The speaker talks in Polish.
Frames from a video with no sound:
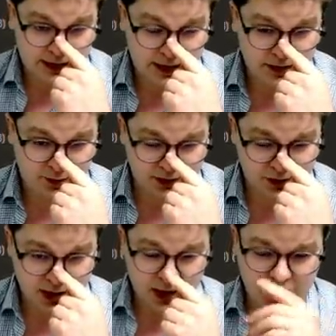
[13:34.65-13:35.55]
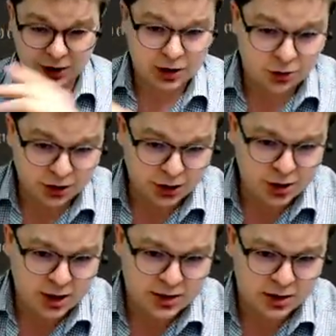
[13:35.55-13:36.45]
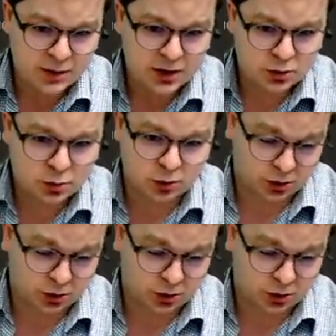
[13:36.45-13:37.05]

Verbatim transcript: F5. I niekoniecznie ja chcę zbijać tu,